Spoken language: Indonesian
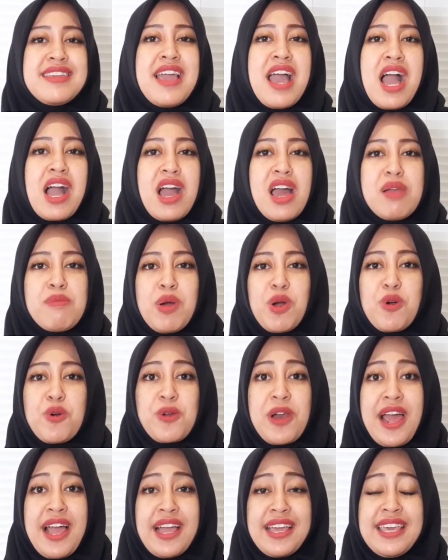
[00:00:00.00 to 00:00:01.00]
dia akan
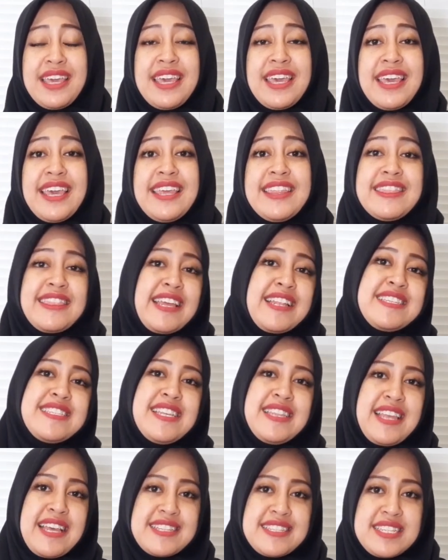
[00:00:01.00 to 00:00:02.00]
mengurangi
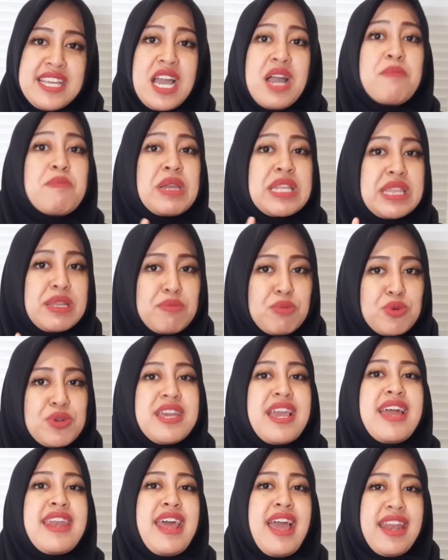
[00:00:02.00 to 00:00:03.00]
intensitasnya bertemu
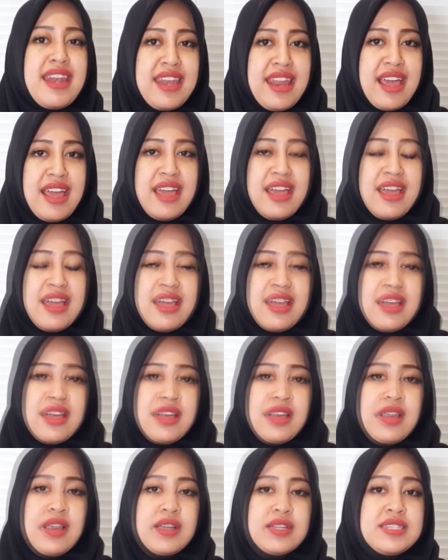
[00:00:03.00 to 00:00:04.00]
dengan Anda.
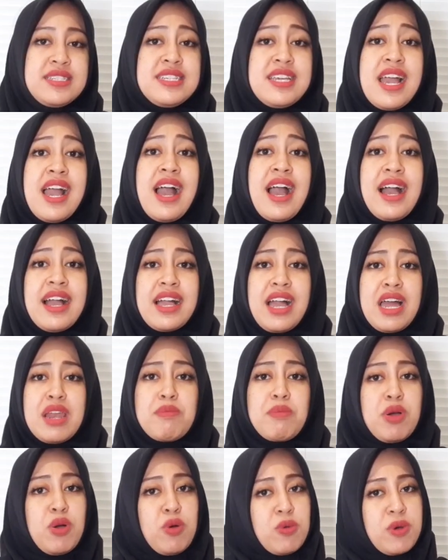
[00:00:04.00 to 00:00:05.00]
Dia akan
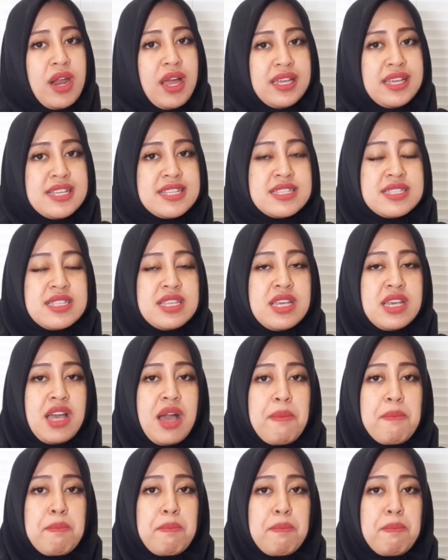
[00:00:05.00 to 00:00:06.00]
mengurangi
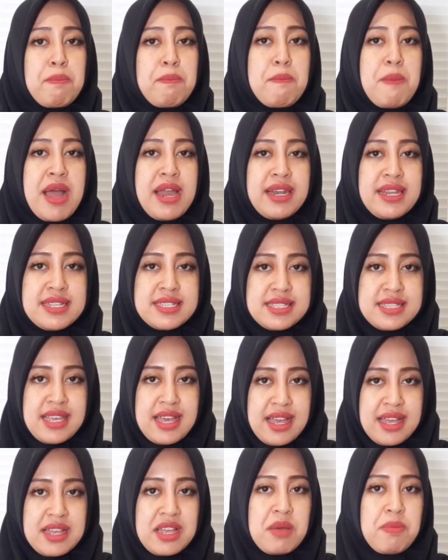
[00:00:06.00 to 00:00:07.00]
sikap
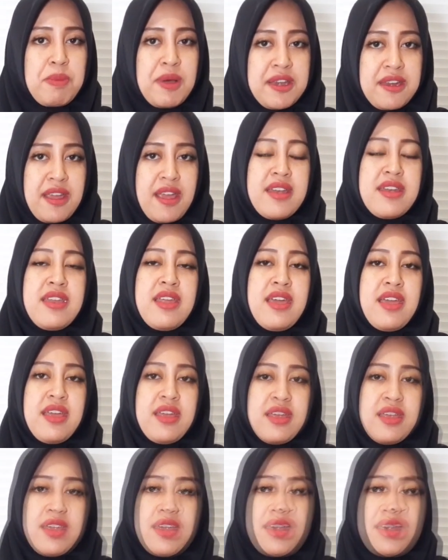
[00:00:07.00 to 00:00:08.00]
manisnya kepada
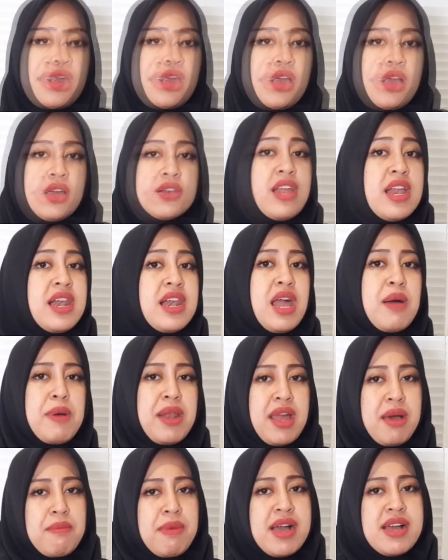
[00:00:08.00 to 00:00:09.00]
Anda. Dan
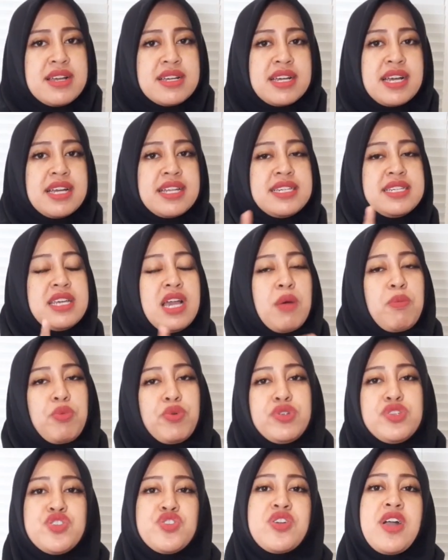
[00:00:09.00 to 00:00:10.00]
lama-lama dia
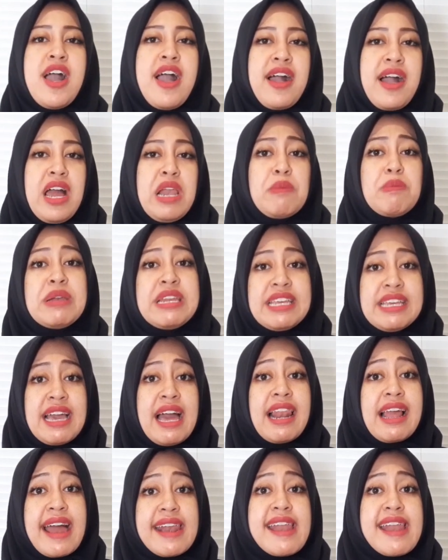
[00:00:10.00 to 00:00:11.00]
pun juga akan
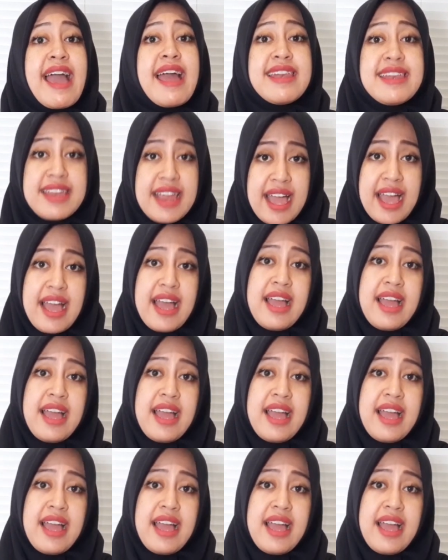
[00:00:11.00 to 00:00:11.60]
meninggalkan Anda.